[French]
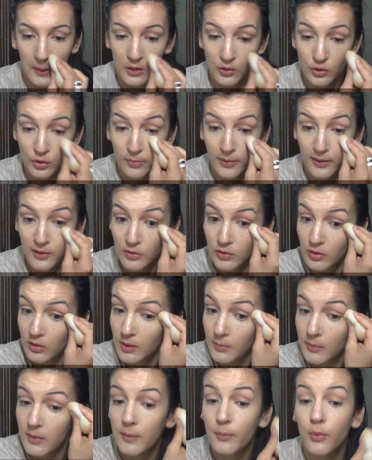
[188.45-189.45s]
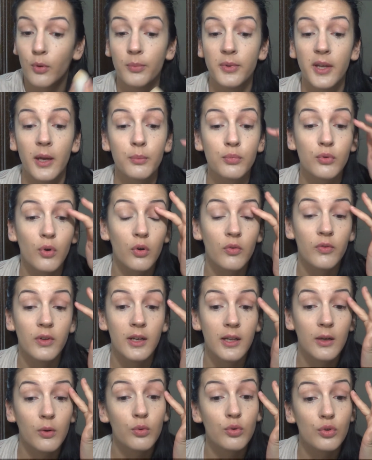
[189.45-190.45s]
je passe sur mes paupières pour enlever
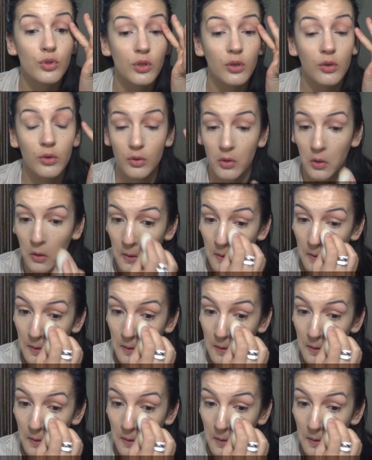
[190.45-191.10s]
les rougeurs euh,